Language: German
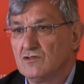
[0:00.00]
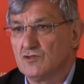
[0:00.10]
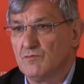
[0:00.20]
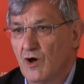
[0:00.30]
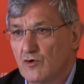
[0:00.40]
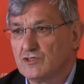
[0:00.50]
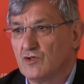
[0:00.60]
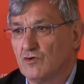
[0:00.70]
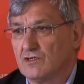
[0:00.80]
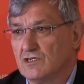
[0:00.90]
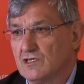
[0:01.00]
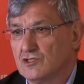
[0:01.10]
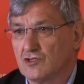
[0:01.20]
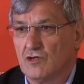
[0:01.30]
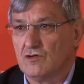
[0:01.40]
zum Austrocknen der
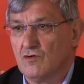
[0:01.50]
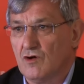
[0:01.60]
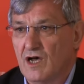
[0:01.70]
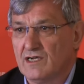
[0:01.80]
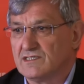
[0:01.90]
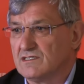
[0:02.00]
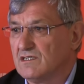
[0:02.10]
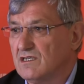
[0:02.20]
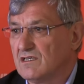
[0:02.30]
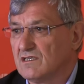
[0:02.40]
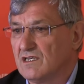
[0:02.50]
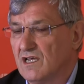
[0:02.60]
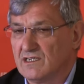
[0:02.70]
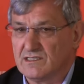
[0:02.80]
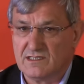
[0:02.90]
Steueroasen
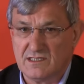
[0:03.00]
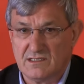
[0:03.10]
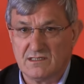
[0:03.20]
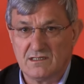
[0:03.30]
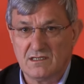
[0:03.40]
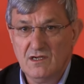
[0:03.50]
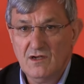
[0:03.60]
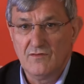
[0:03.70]
gegangen sind.